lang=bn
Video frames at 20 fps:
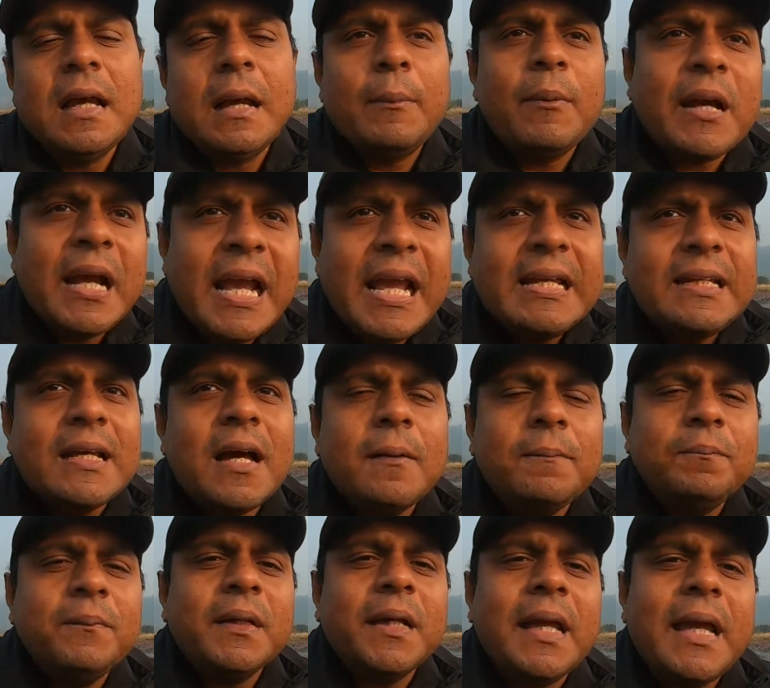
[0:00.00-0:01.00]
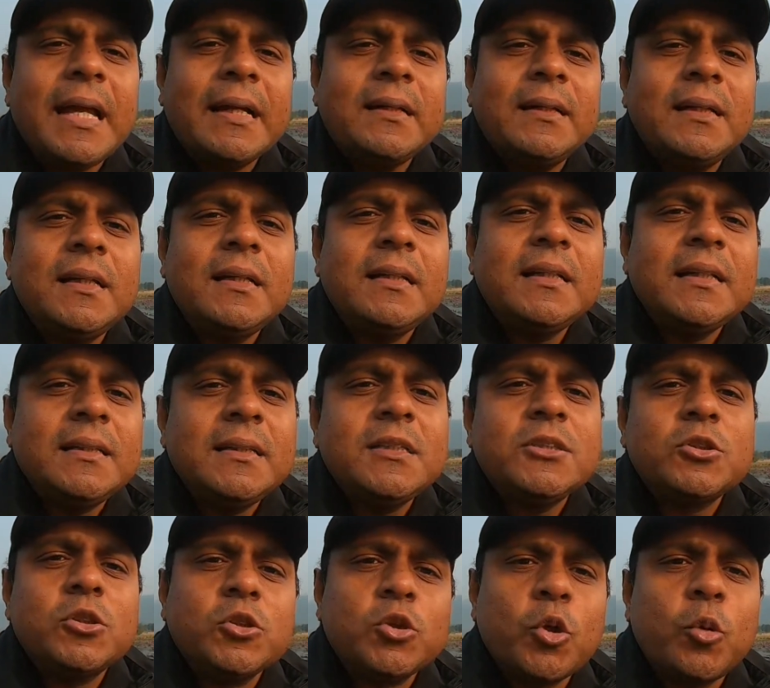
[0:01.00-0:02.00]
এবং এটা আপনাকে একটি
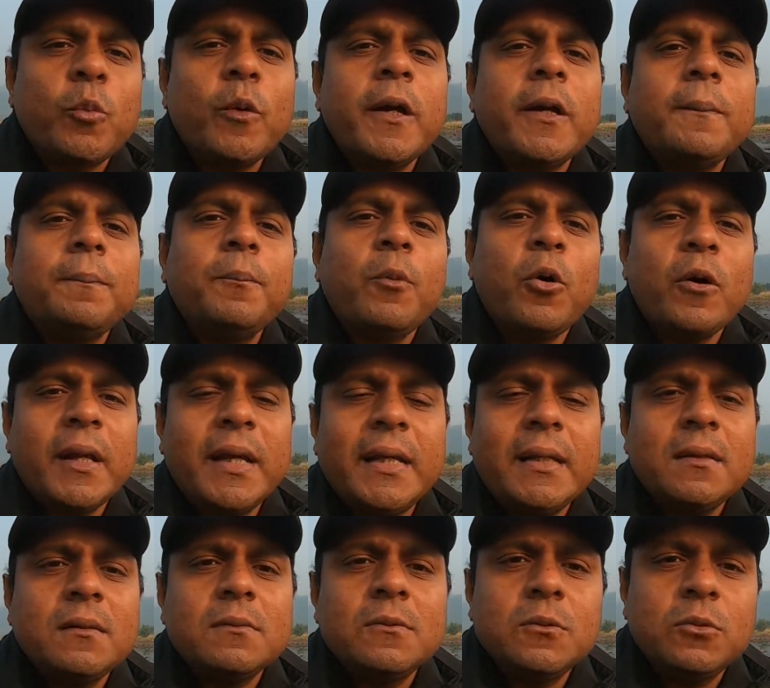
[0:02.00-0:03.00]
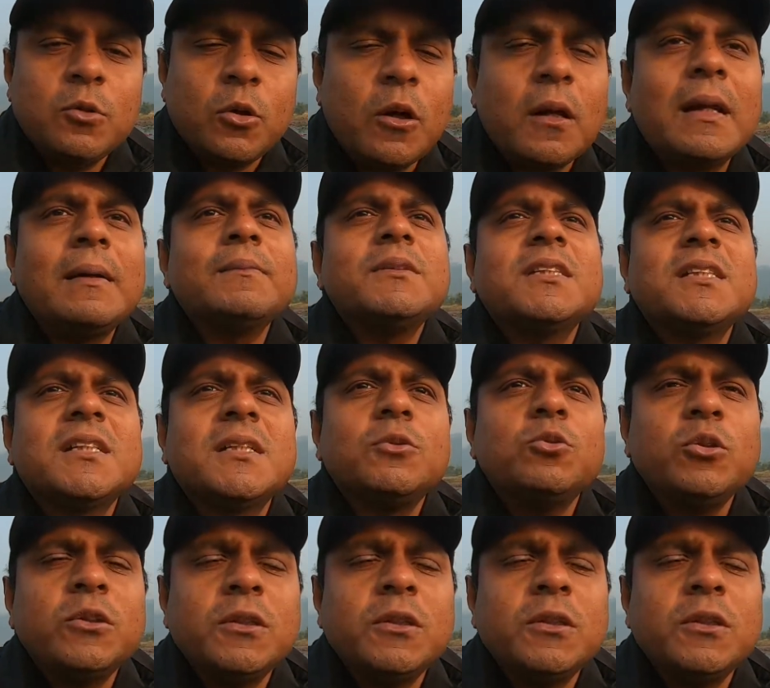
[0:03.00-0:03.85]
নির্দিষ্ট সময়ের পরে ধরলাম যে সেটা